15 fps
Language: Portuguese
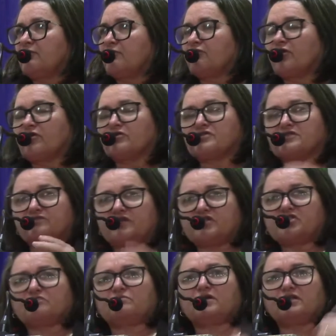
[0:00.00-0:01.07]
fora os
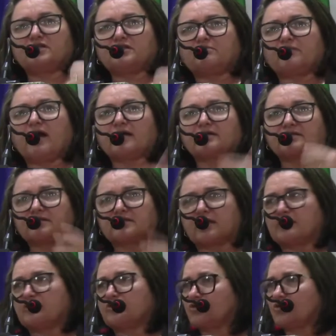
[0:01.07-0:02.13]
investimentos de máquina,
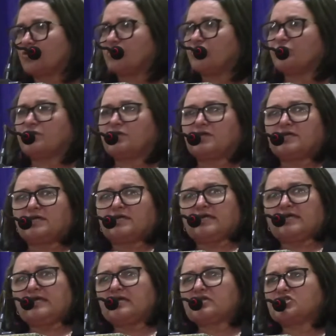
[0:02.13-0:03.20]
trator,
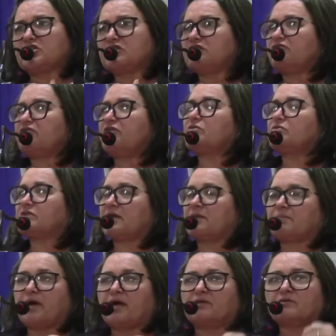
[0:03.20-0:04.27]
e a gente vê o
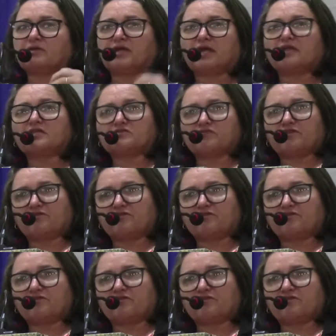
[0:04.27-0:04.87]
trabalho que eles vêm